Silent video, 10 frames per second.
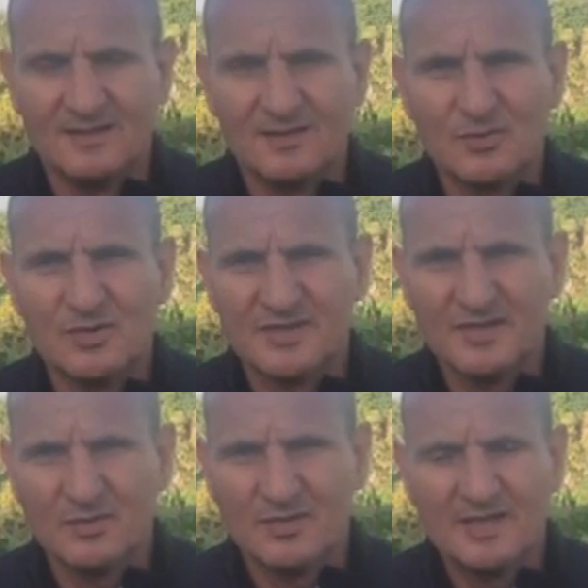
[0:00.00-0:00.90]
آه، كل
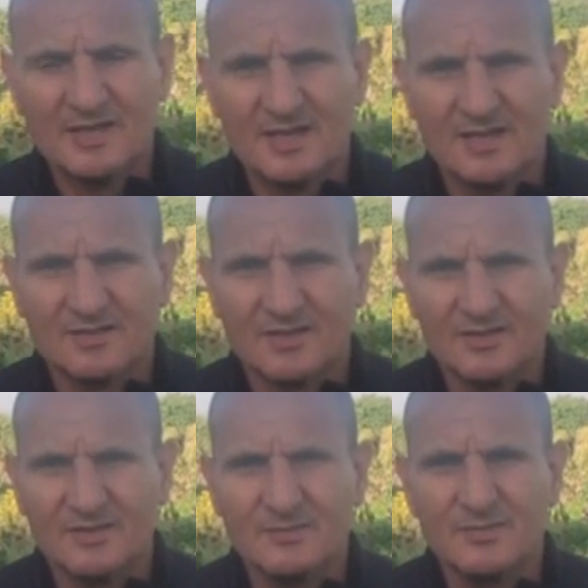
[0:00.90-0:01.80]
سنه والنادي الاهلي
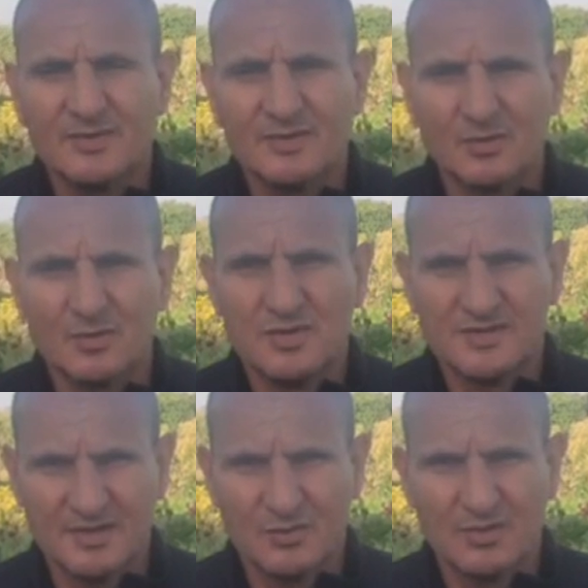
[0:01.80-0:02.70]
طيب آه، كل
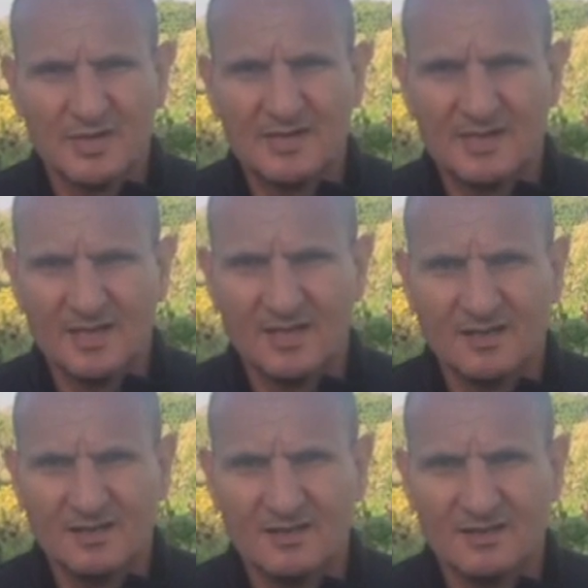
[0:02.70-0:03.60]
سنه والنادي
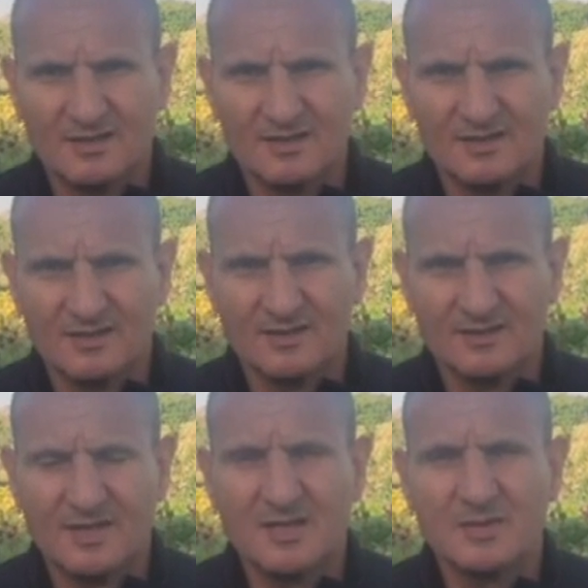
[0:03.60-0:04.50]
الاهلي
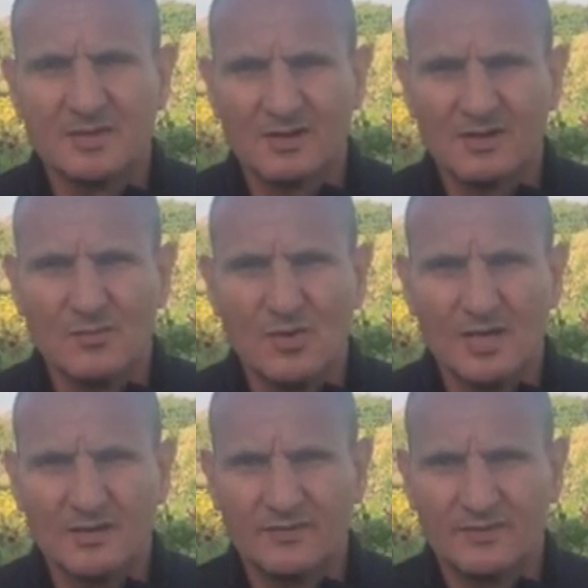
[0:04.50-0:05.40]
آه، دايما رقم
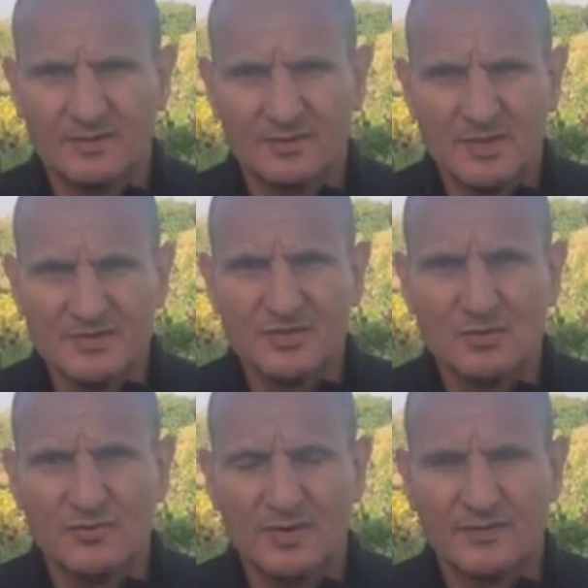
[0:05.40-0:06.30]
واحد في
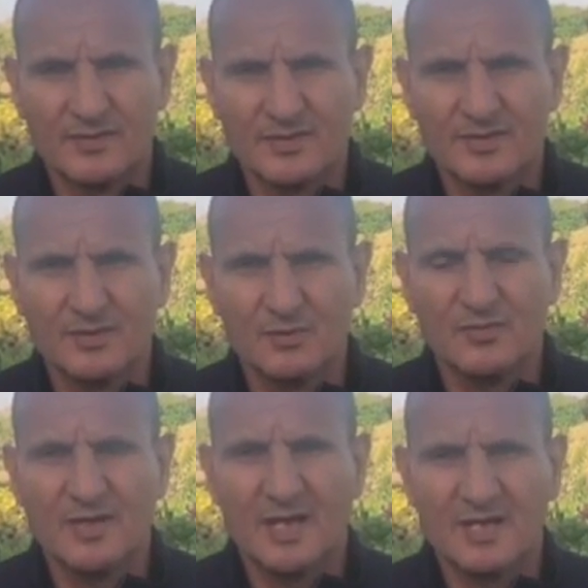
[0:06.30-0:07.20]
مصر وفي افريقيا
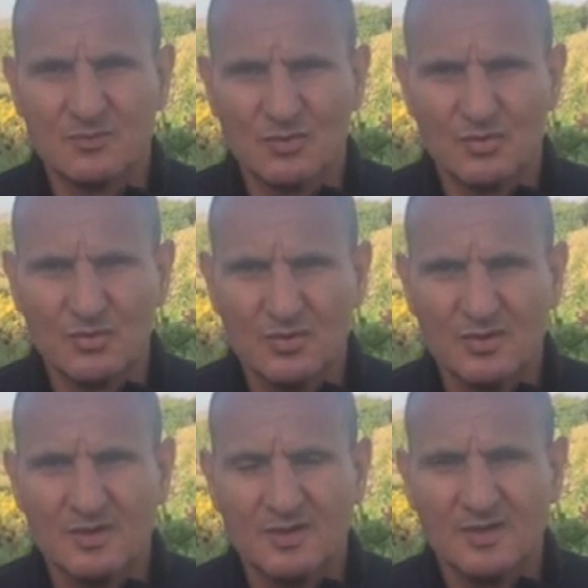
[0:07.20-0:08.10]
وفي العالم كله
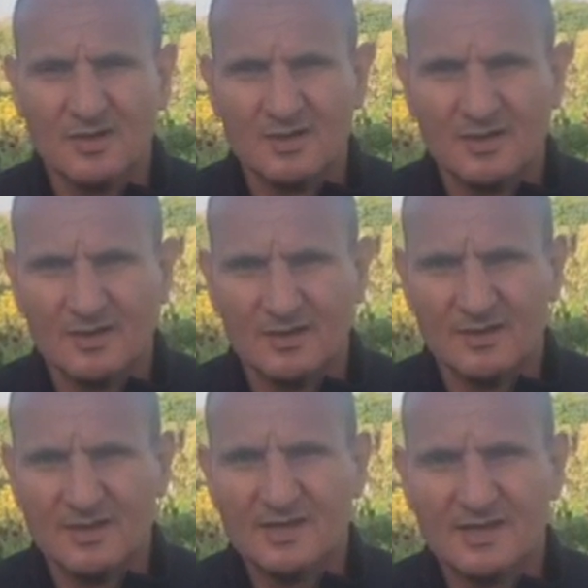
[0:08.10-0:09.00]

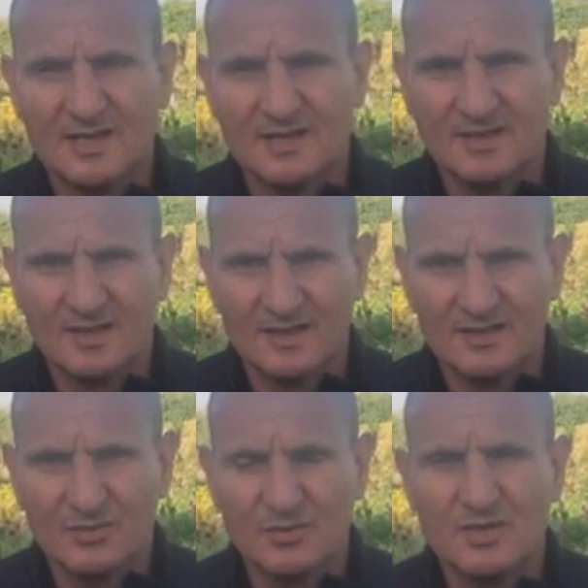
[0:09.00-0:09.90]
النادي الاهلي ده
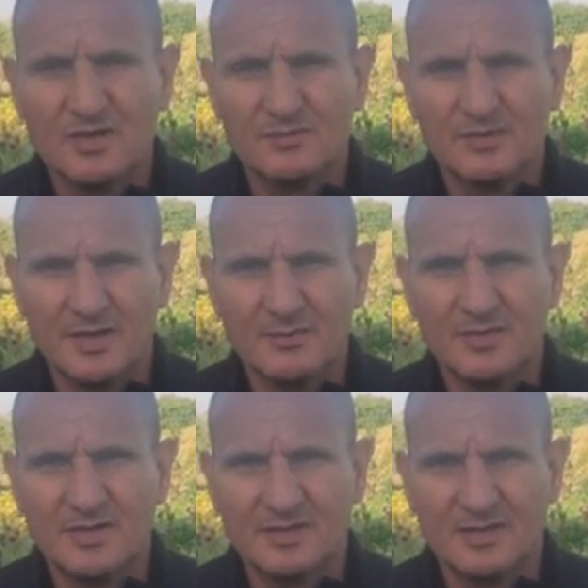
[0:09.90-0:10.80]
يعني كلنا بنحب
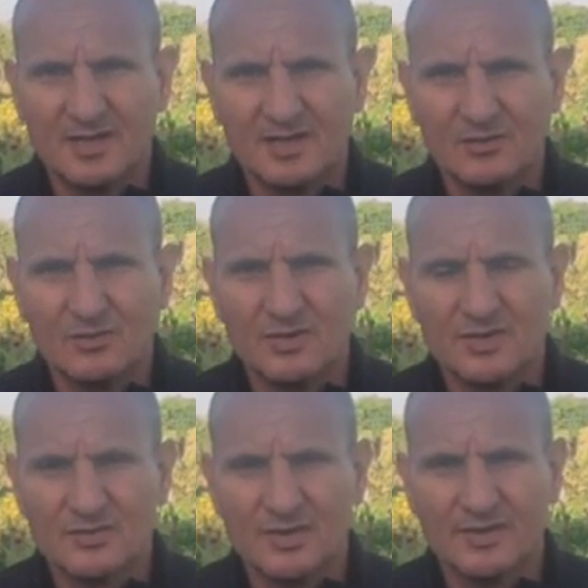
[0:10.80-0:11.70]
النادي الاهلي
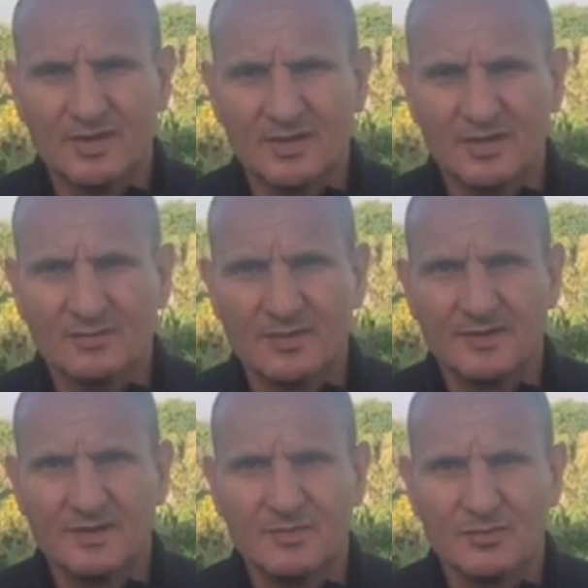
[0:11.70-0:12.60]
وكلنا سعداء ان احنا
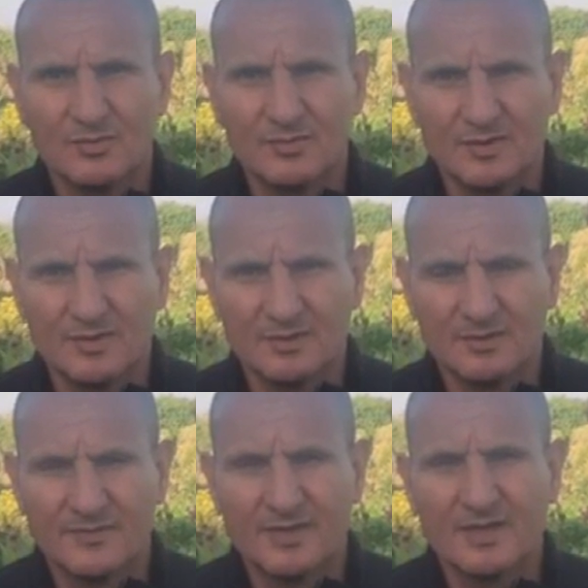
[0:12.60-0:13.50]
بننتمي
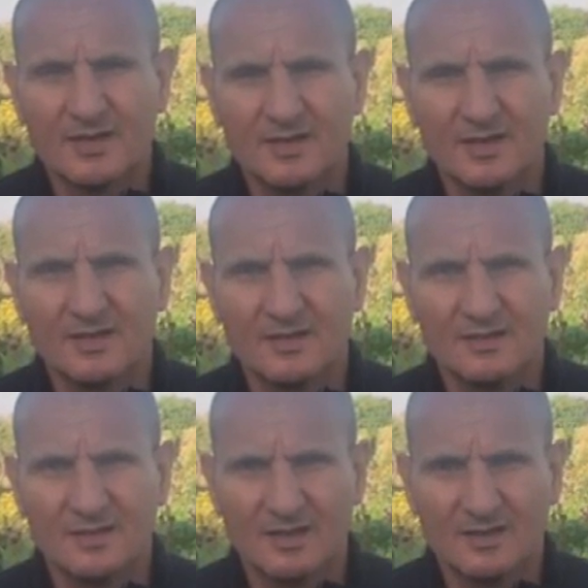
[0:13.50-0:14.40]
وبنفتخر ان احنا
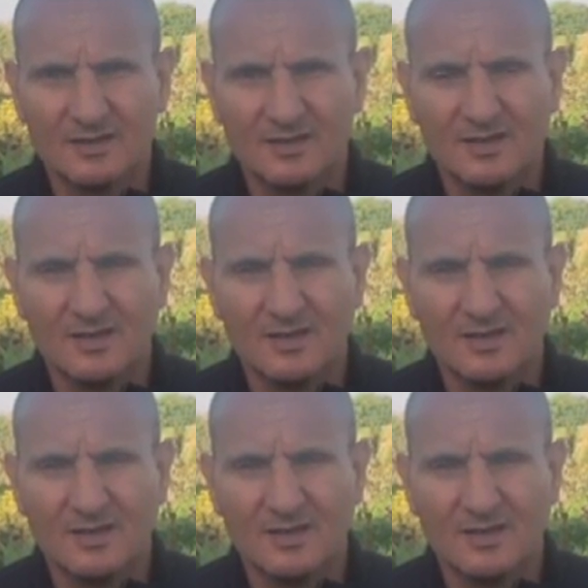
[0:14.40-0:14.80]
يعني